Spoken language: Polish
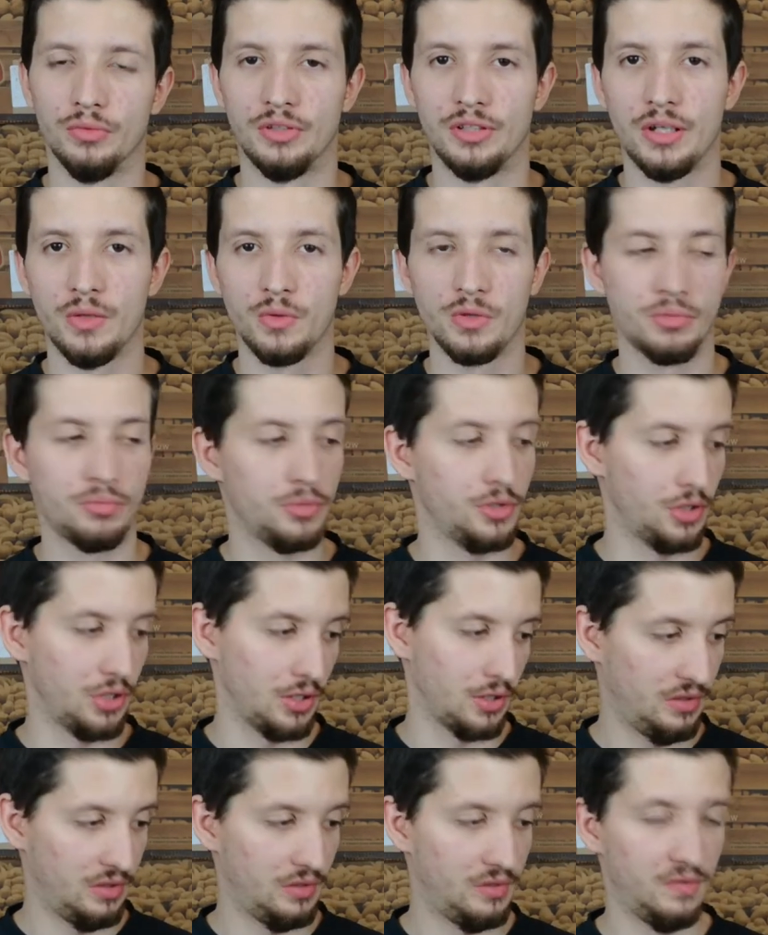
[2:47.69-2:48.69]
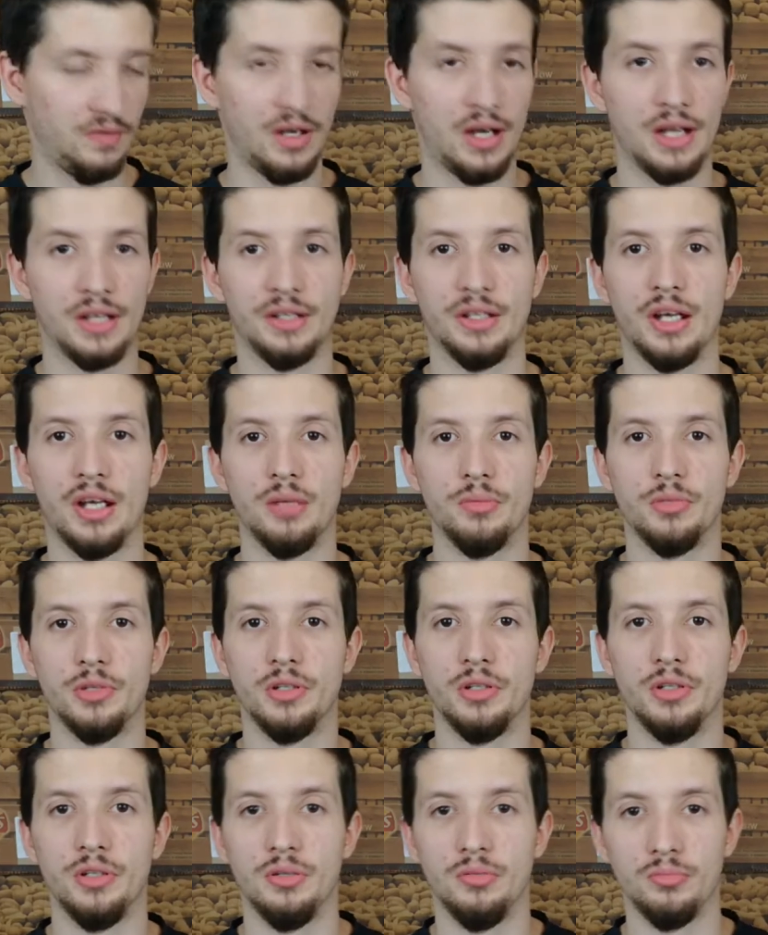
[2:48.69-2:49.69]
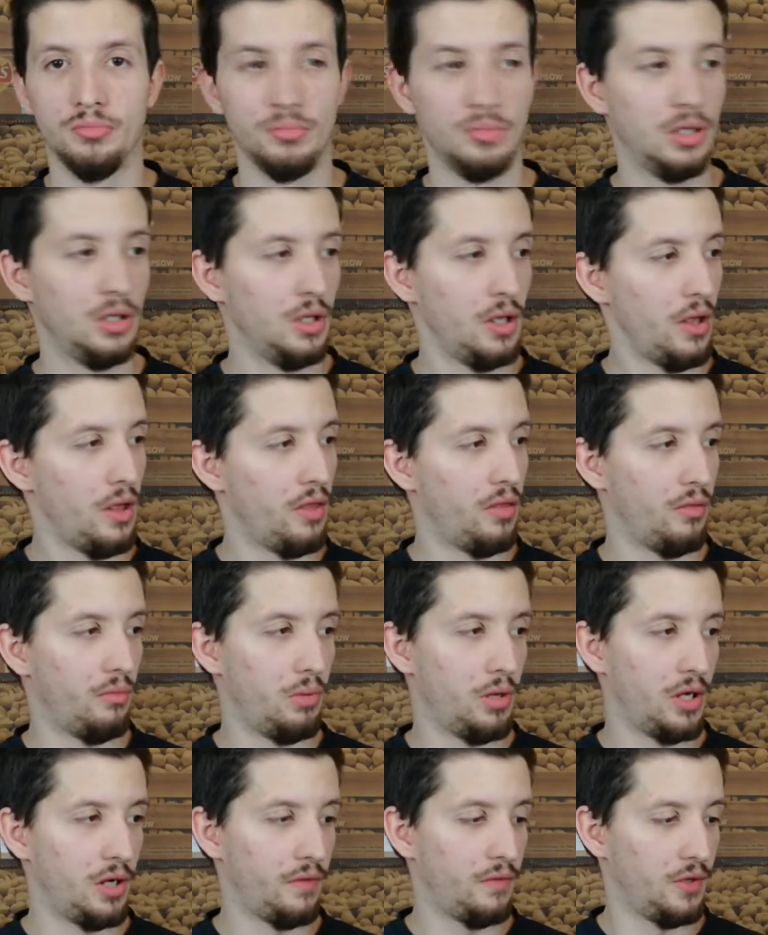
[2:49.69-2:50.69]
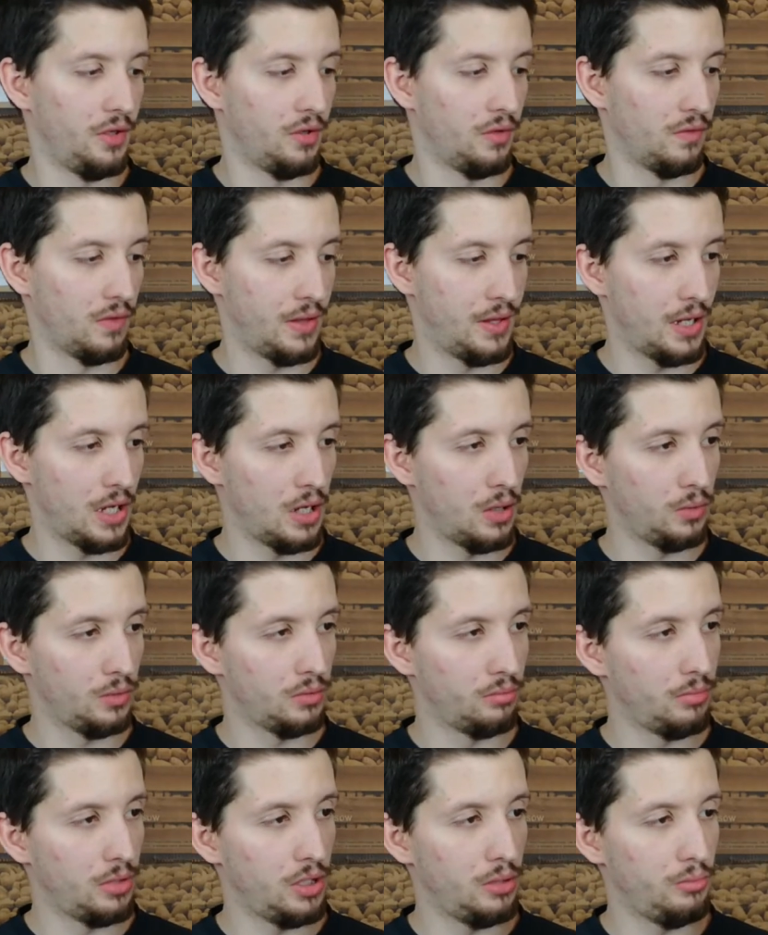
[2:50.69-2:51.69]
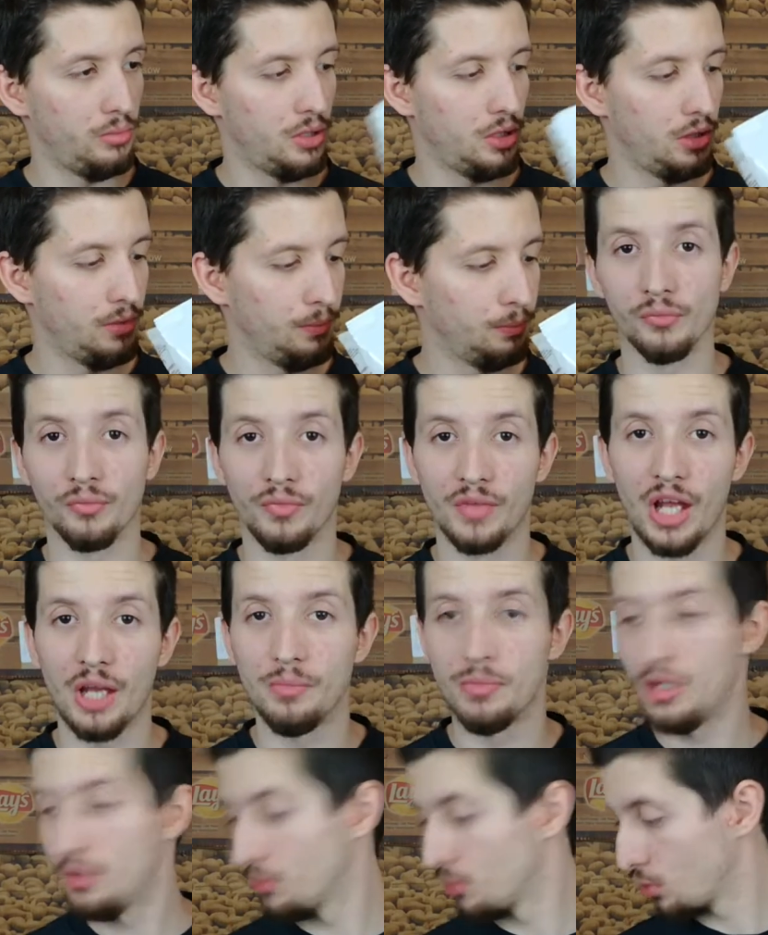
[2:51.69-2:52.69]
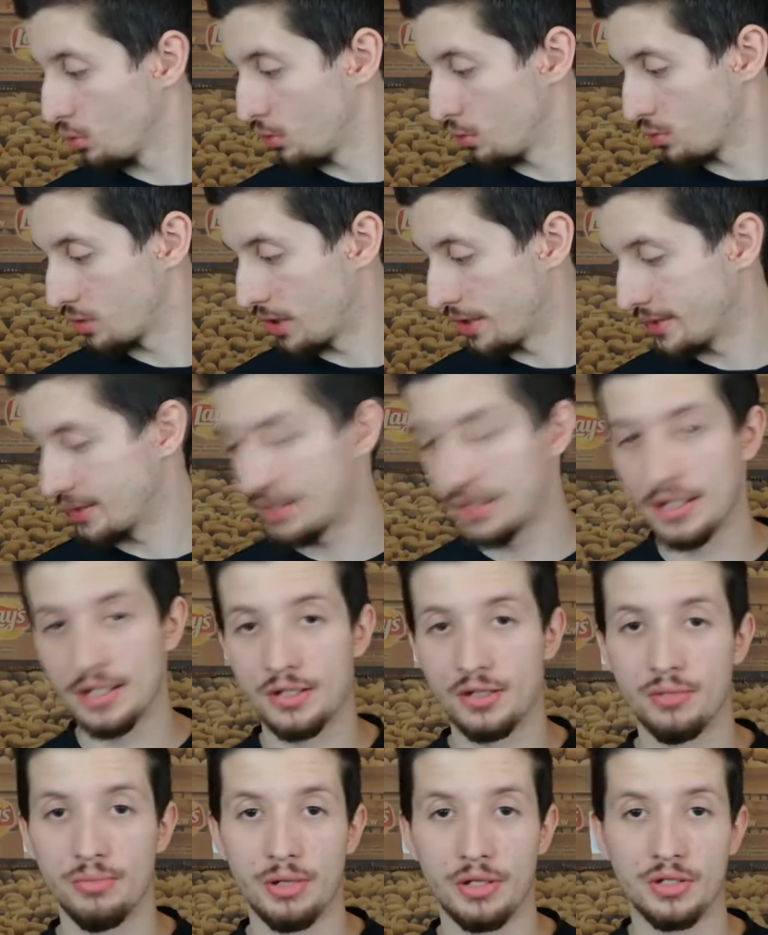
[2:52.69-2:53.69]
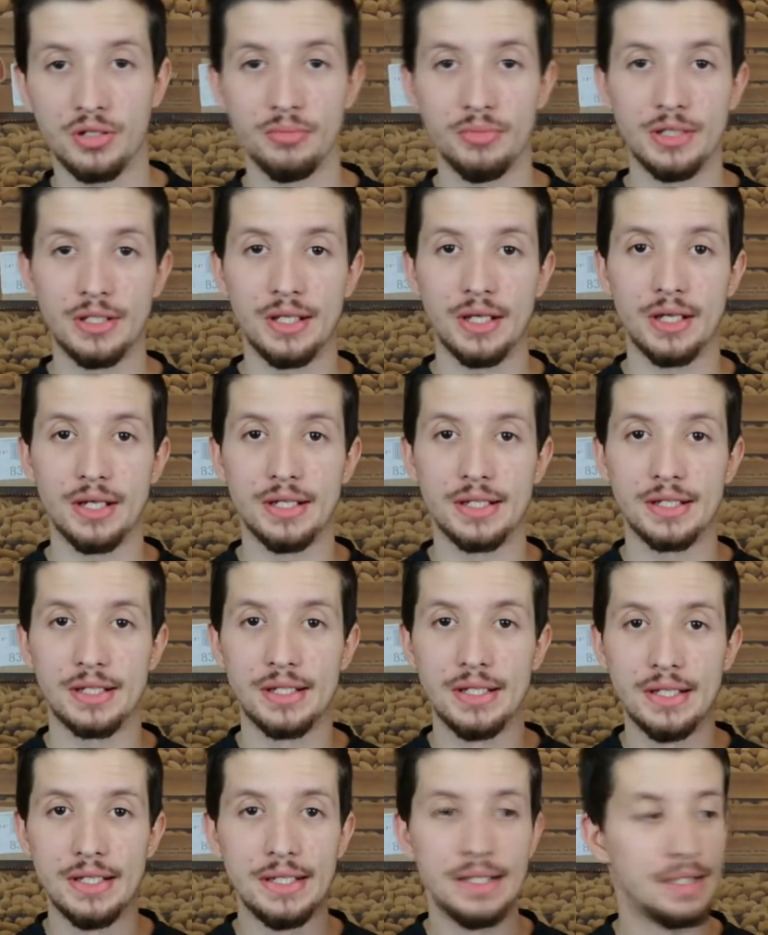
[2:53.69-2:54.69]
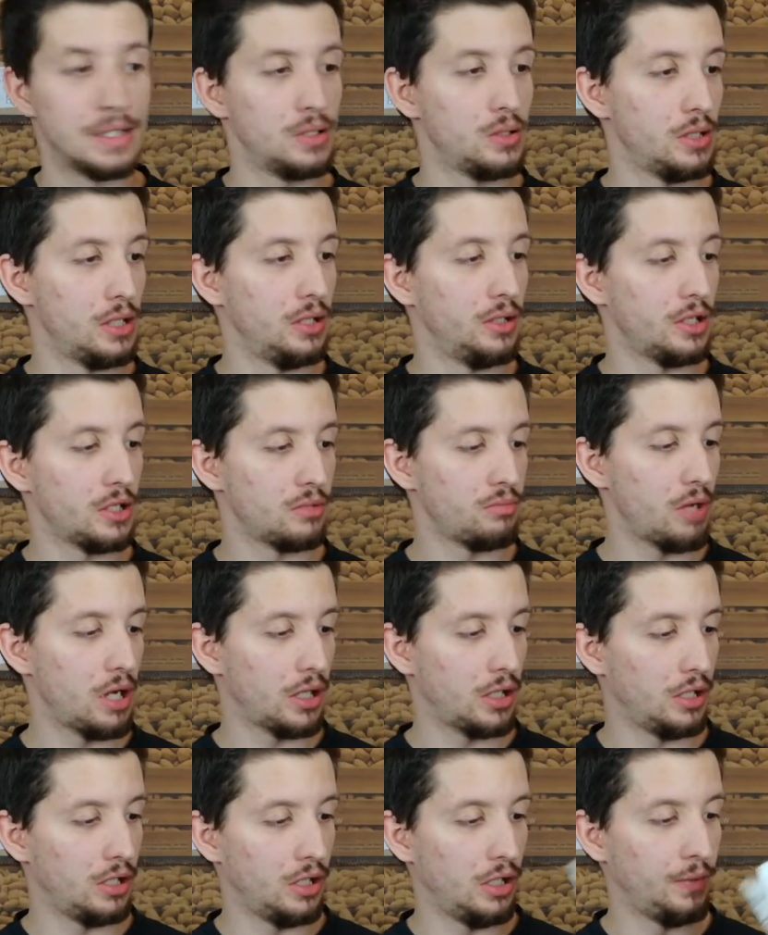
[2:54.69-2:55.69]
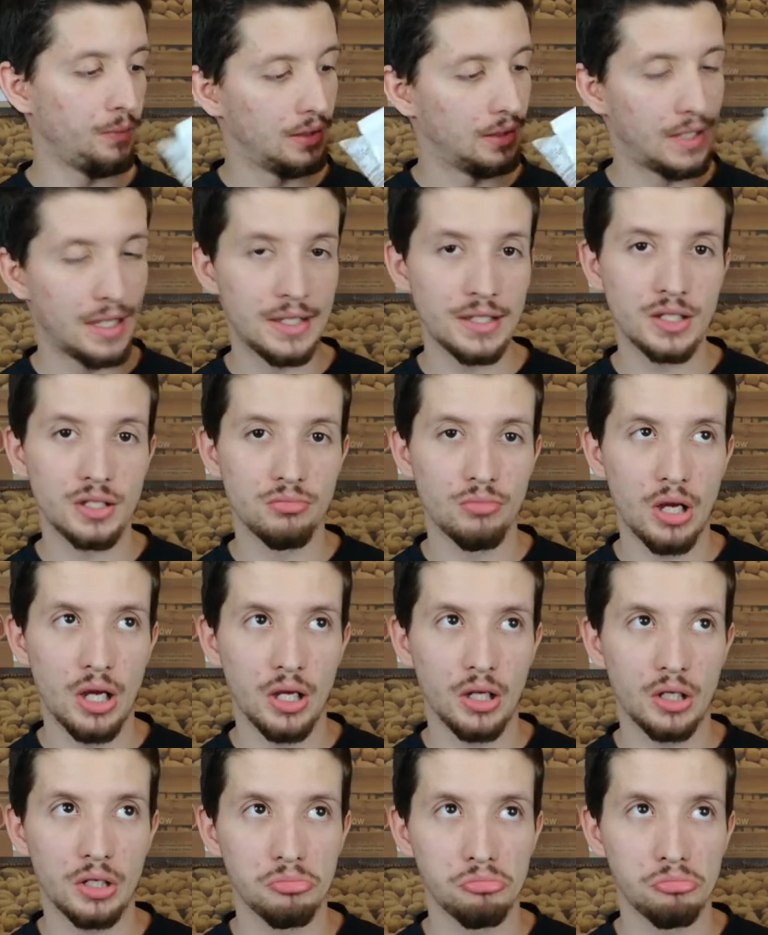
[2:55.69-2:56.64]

Załóżmy, że dwa, dajmy im the benefit of a doubt maybe. Dajmy im drugą szansę, zobaczymy zaraz kolejne smaki. Ten smak...